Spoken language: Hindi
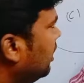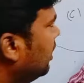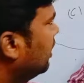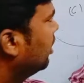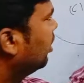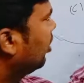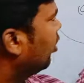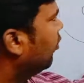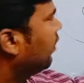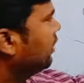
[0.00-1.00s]
है
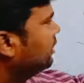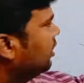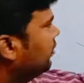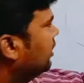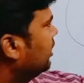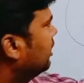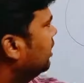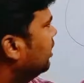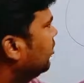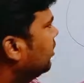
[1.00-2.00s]
वाई सेवन दे
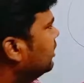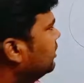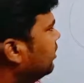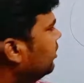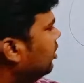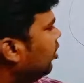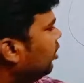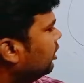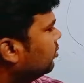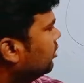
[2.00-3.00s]
दिया है वाई सेवन है
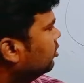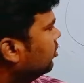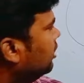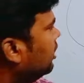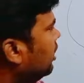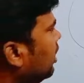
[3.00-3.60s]
और एक्स माइनस टू बाई थ्री